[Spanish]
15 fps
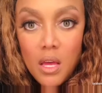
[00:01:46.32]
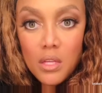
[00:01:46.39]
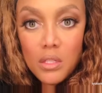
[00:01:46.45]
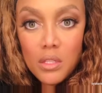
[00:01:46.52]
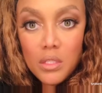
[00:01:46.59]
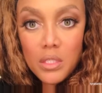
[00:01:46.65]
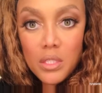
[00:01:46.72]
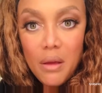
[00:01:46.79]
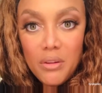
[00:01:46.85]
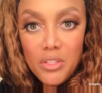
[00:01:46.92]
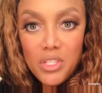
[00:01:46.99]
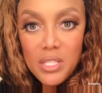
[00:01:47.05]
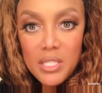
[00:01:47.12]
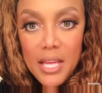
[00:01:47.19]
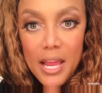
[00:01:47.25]
lo que decidió
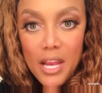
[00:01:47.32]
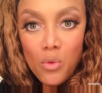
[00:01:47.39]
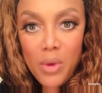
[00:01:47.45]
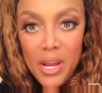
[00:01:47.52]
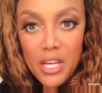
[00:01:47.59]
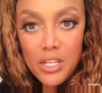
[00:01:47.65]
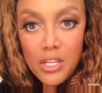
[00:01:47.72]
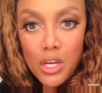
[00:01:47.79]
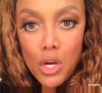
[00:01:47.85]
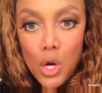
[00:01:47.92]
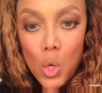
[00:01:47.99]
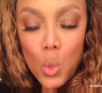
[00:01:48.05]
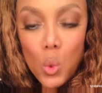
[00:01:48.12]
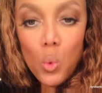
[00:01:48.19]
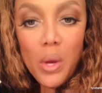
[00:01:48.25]
que era momento de poner
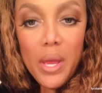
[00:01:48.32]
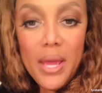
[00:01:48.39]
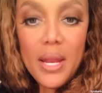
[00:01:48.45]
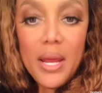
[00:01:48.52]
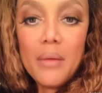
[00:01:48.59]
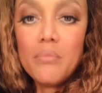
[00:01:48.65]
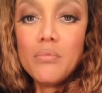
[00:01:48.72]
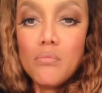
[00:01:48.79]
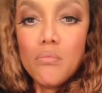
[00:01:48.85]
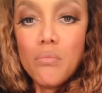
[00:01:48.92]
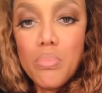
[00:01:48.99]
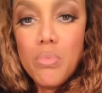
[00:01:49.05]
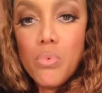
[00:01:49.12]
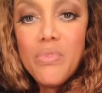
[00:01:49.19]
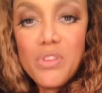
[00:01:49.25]
un alto a los estándares
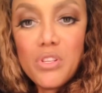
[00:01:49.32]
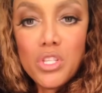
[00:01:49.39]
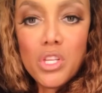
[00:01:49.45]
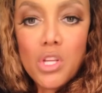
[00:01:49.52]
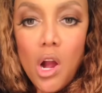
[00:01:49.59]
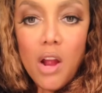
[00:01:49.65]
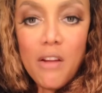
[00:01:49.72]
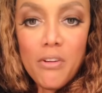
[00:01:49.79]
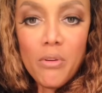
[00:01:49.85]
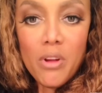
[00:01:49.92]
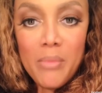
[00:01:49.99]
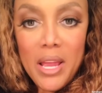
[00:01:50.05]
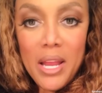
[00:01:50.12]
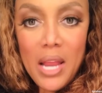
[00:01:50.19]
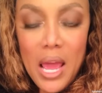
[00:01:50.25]
imposibles para las
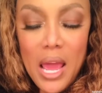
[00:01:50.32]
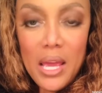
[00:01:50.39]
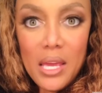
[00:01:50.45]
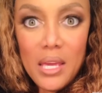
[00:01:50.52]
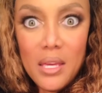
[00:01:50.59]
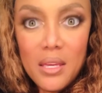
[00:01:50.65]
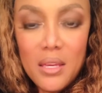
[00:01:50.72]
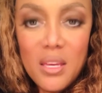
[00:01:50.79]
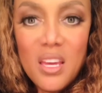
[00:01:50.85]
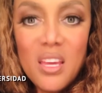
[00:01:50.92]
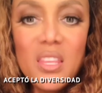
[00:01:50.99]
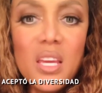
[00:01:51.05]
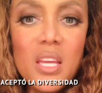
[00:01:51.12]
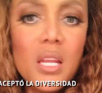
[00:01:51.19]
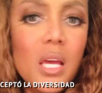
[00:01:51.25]
mujeres.
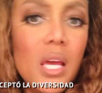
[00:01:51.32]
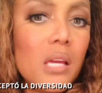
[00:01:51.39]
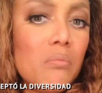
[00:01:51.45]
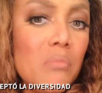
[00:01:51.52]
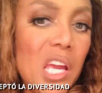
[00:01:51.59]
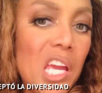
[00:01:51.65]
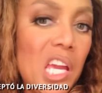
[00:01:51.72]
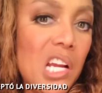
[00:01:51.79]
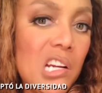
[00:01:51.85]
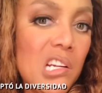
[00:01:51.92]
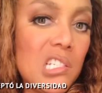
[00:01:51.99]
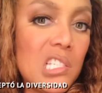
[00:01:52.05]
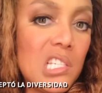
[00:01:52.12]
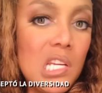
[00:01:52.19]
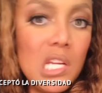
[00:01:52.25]
Empezó a hablar sobre la
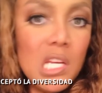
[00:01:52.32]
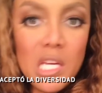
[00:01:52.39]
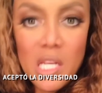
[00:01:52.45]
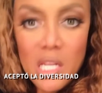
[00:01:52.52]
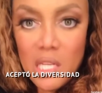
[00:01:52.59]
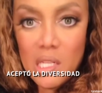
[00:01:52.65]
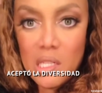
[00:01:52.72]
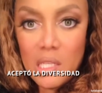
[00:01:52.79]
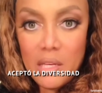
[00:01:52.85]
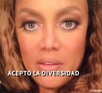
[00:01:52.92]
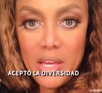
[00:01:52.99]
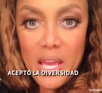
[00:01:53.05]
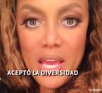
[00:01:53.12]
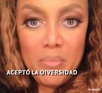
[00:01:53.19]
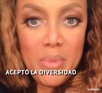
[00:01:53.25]
importancia de la
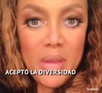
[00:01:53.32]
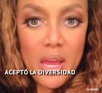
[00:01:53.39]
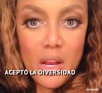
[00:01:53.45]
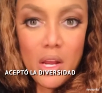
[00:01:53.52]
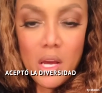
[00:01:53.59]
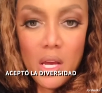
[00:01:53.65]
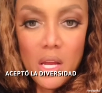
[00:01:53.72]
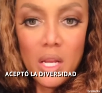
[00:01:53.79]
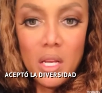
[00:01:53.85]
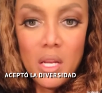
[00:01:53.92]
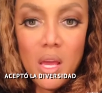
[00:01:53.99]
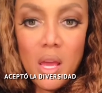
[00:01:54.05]
diversidad corporal y un año más